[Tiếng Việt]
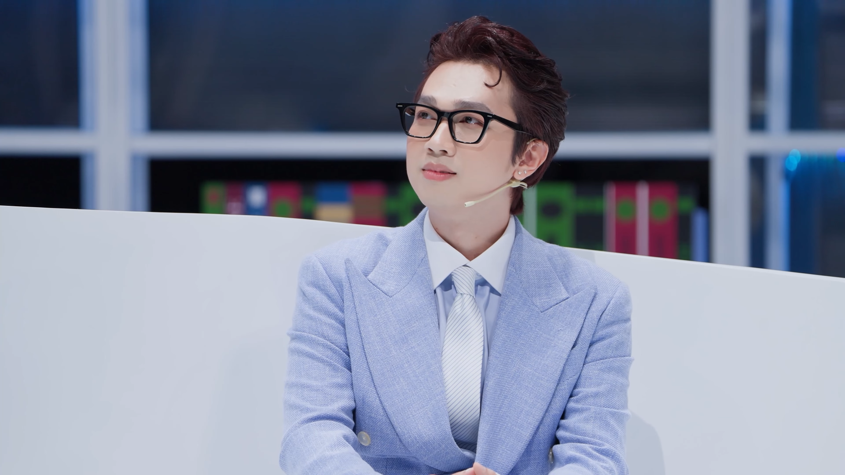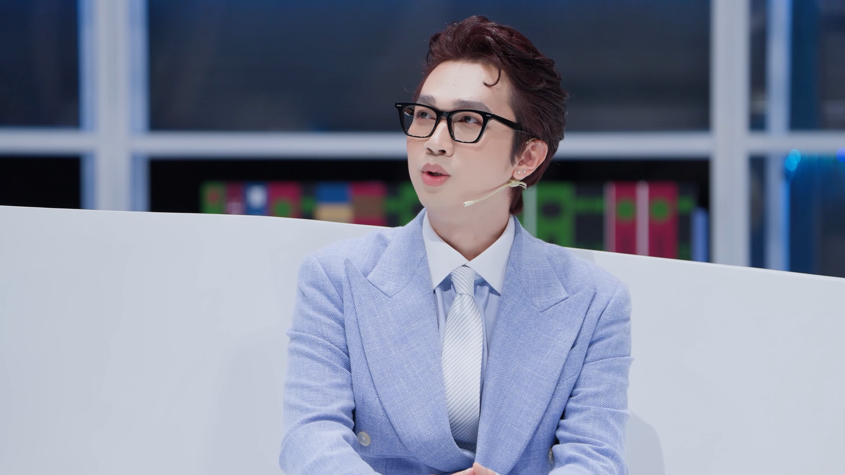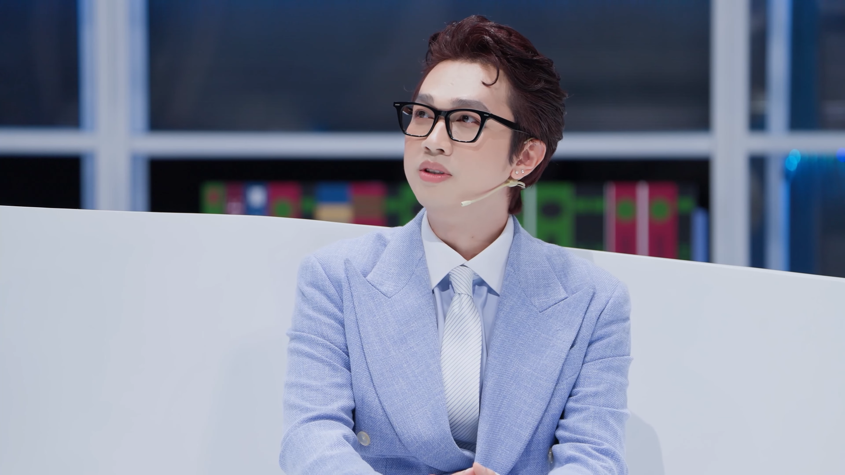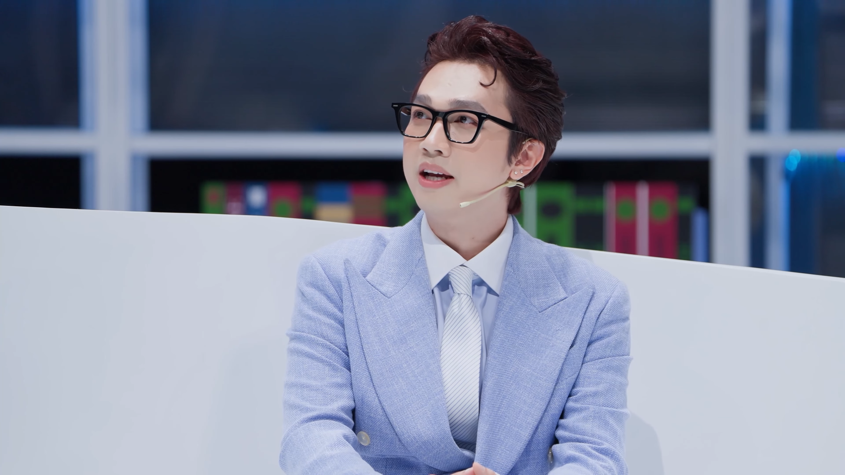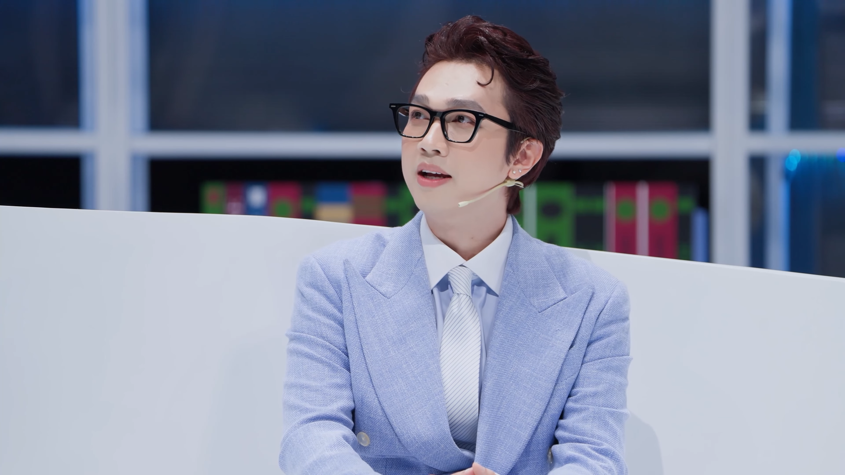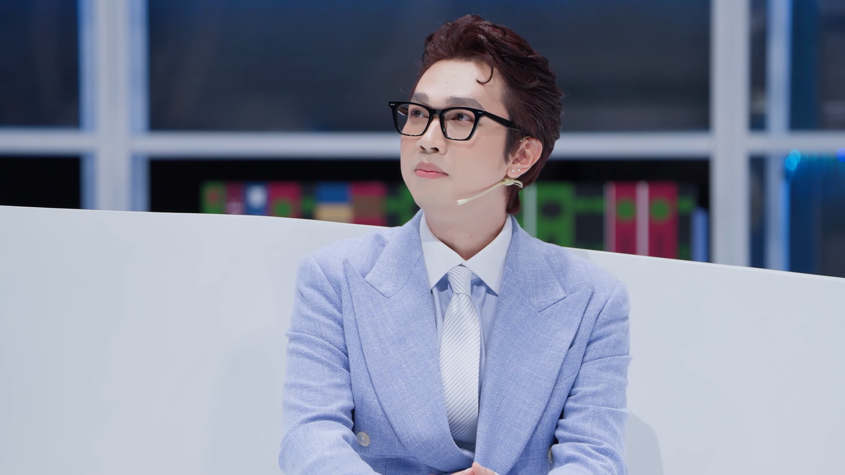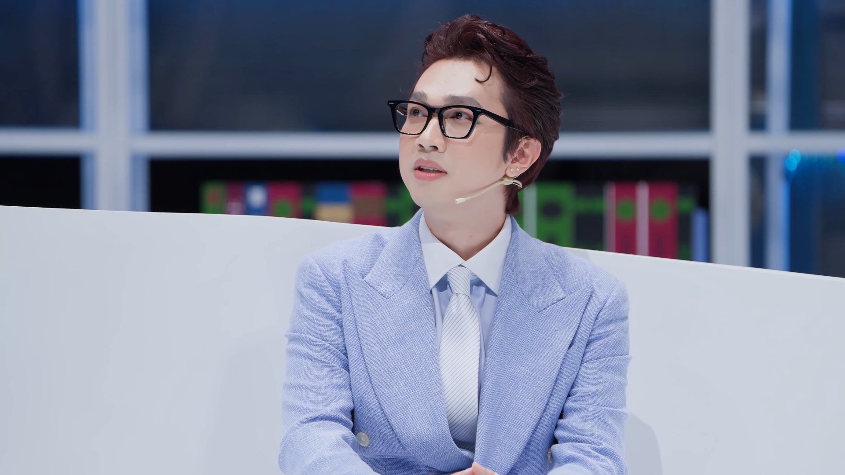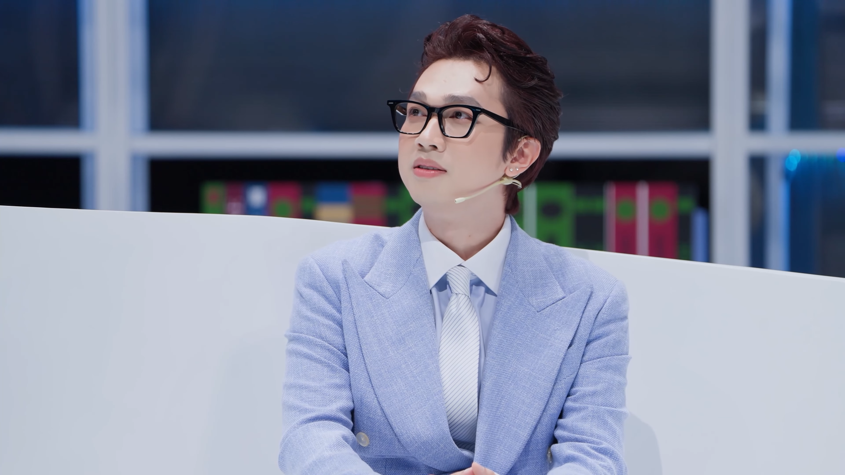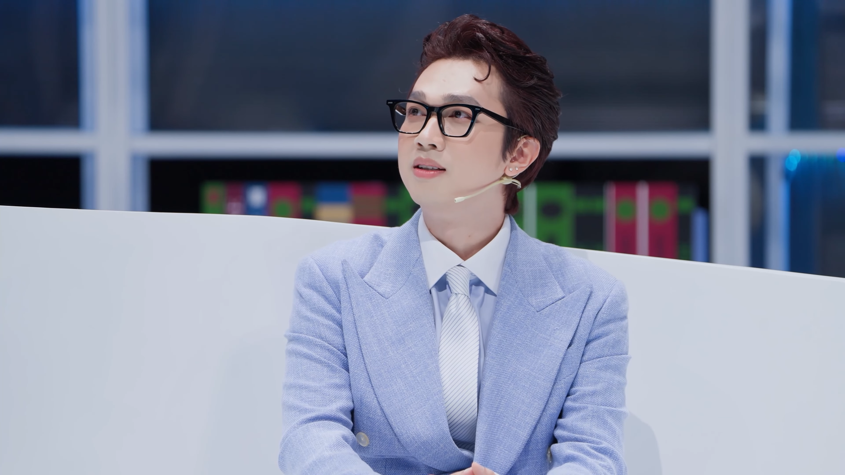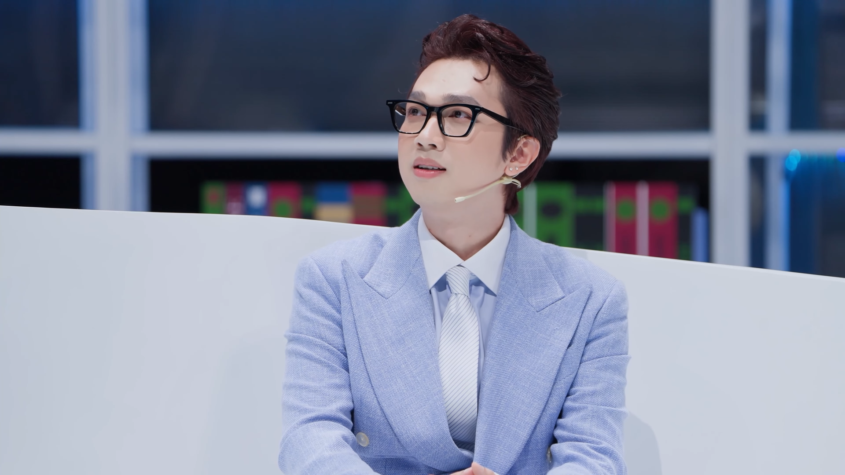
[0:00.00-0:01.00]
tuổi trẻ
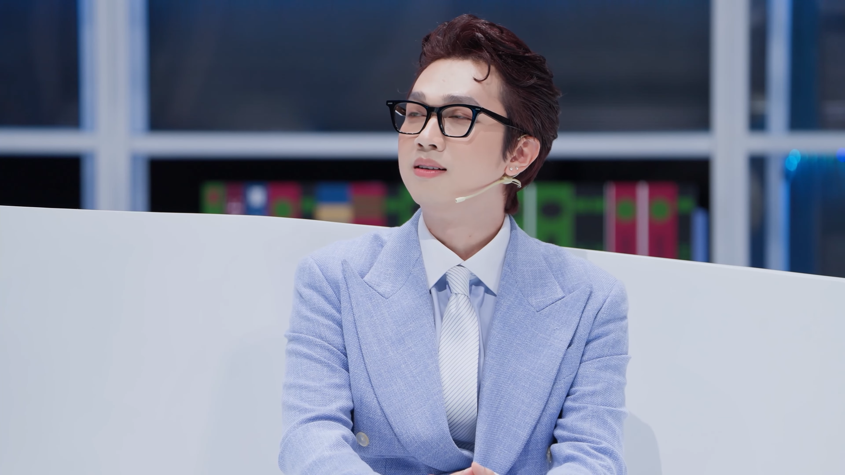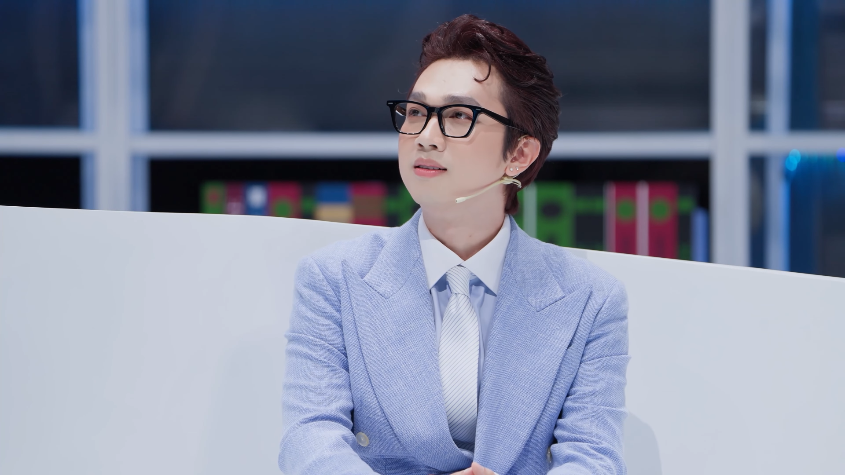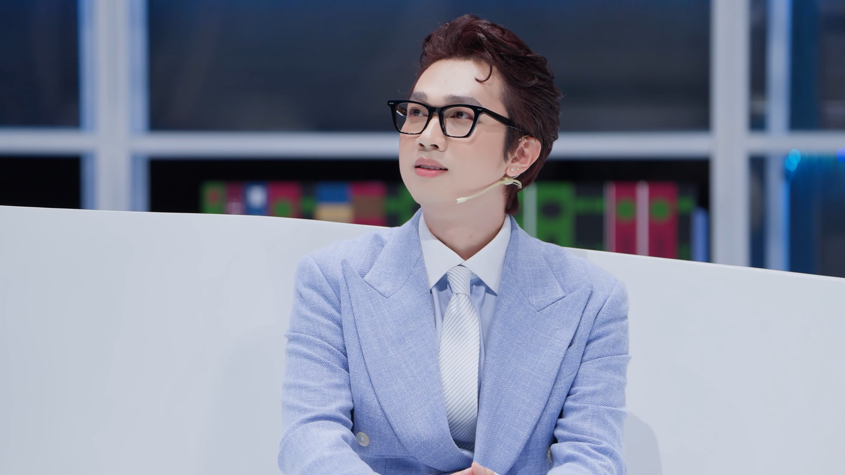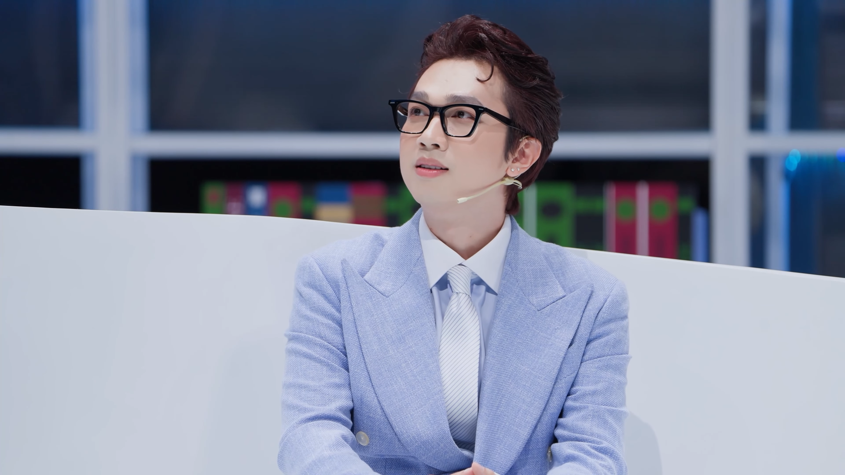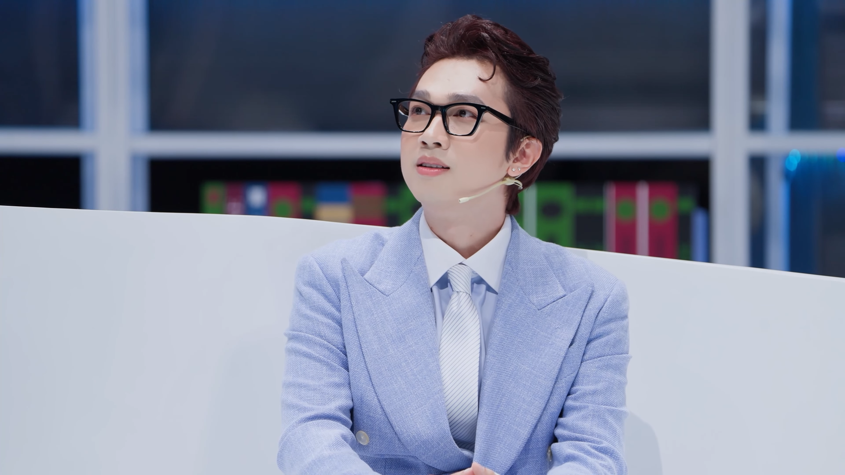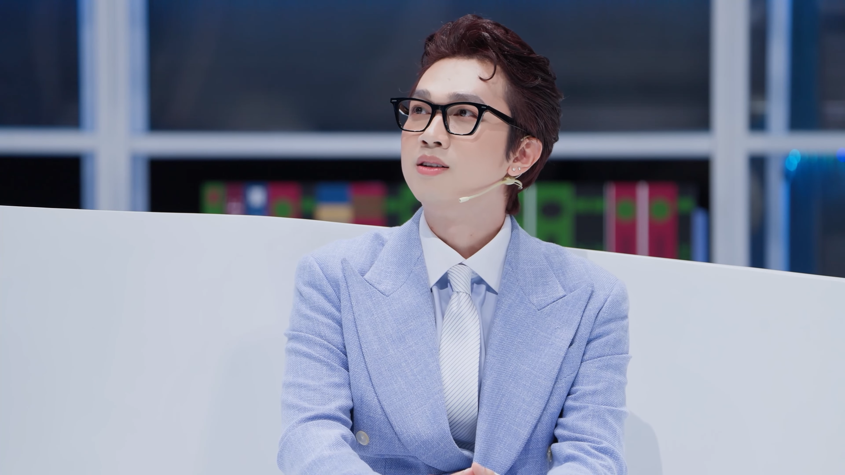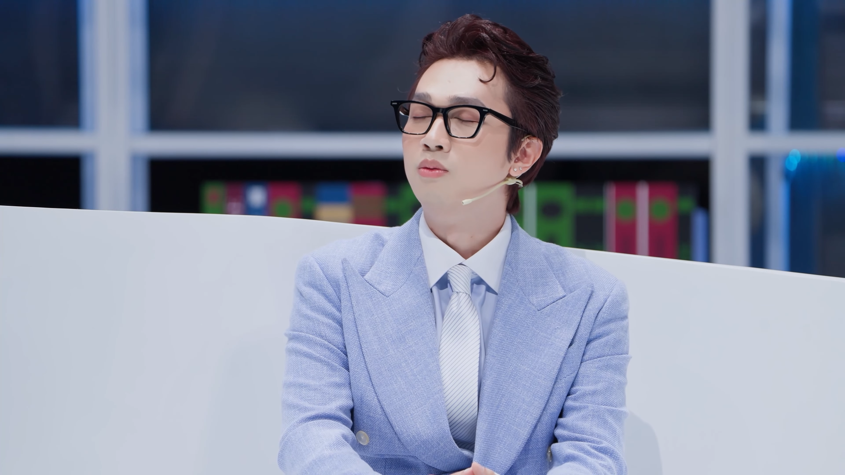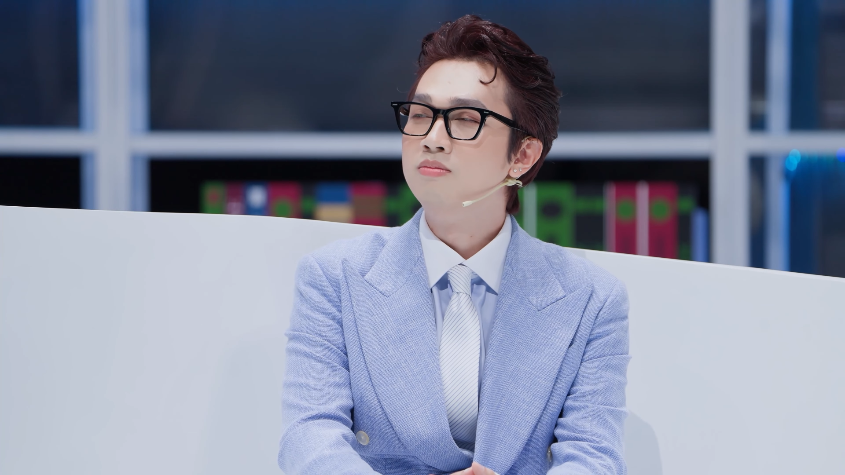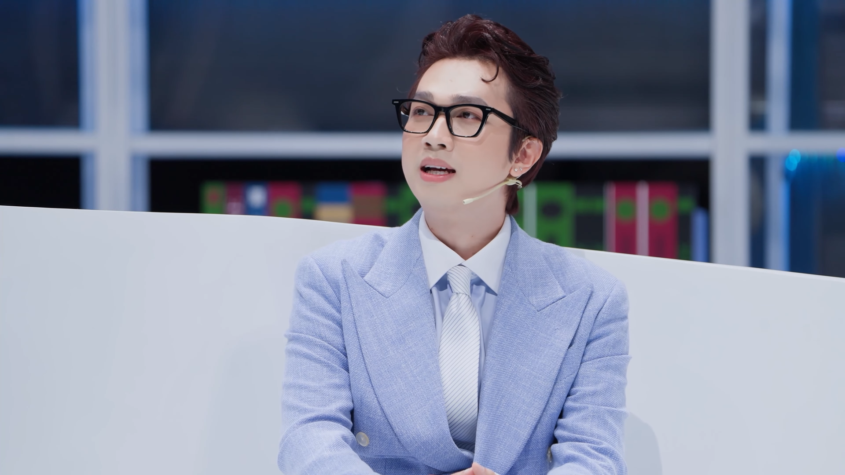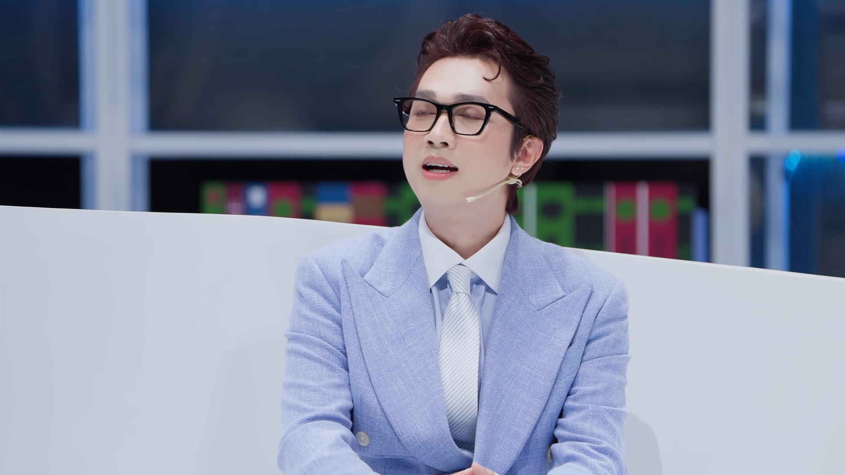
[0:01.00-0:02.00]
mình ờ,
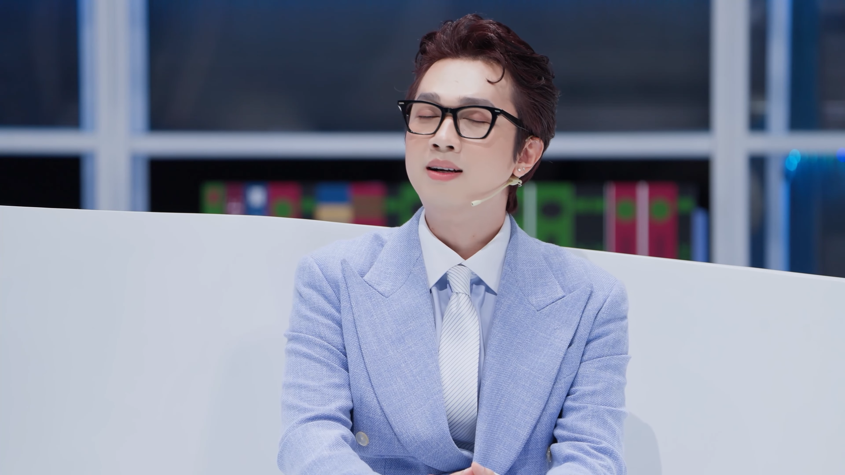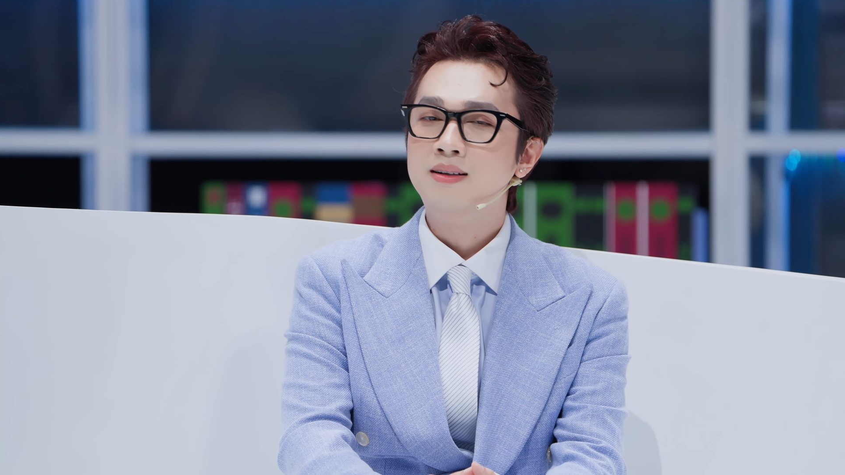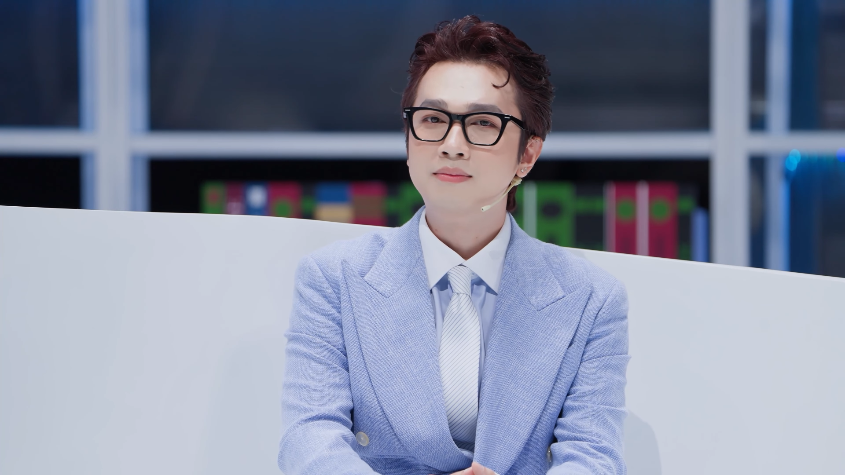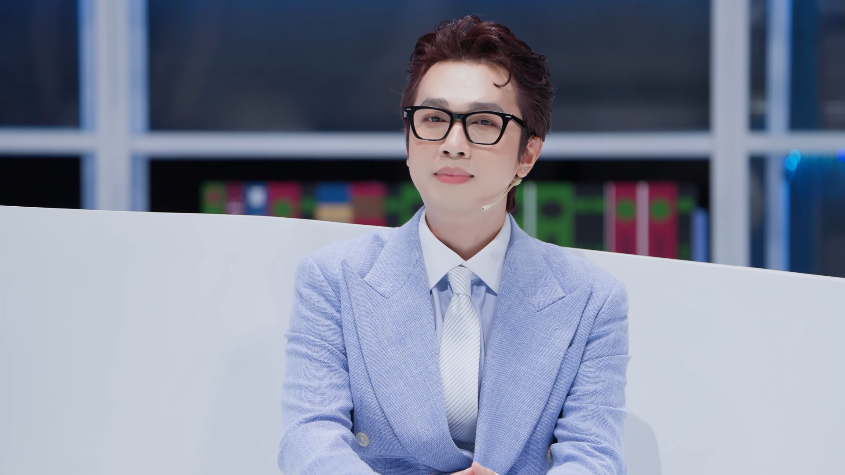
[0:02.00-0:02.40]
cũng đã